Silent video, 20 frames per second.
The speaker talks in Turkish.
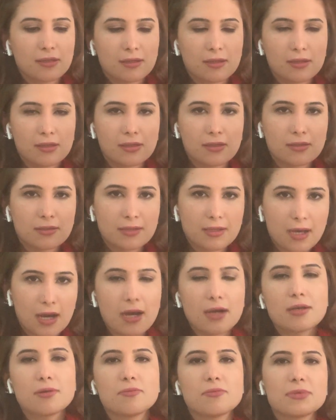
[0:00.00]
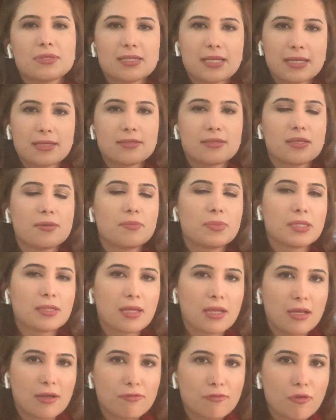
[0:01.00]
e, kar sesle bir
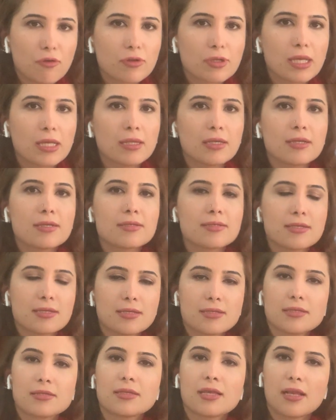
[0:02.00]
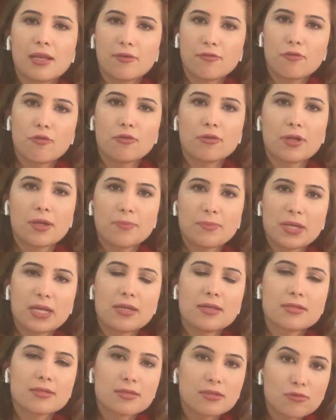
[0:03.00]
telefon gelir. Siz telefon
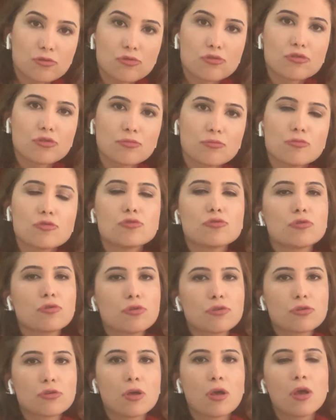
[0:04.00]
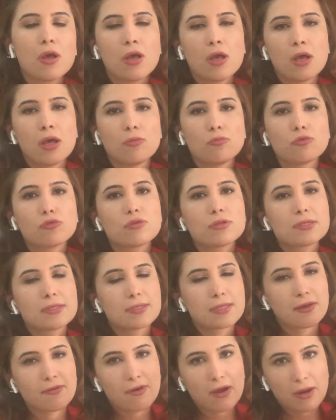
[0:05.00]
rehberinizi düşürmüşsünüz. Bunu
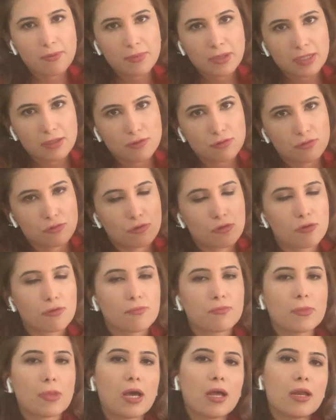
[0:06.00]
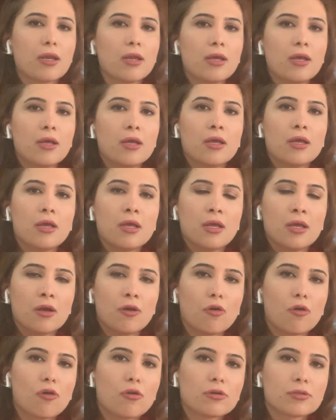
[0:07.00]
size vermek istiyorum der.
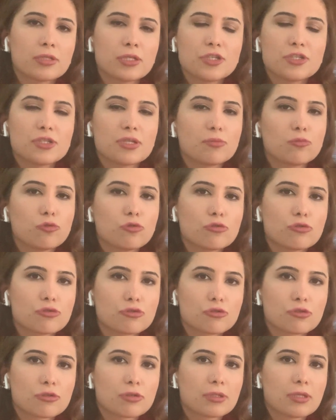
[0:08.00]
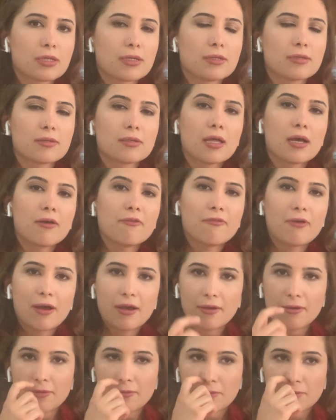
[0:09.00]
Orada işte buluştuklarında
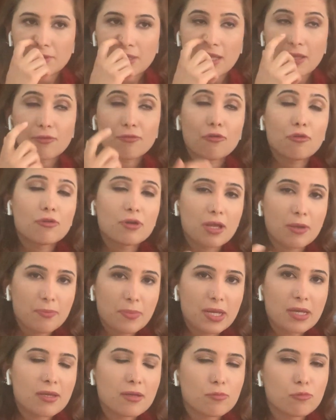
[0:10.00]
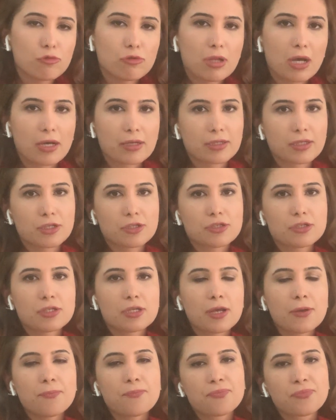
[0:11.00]
ve telefon rehberini bulan
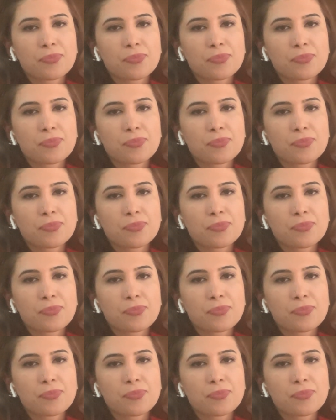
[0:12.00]
kişi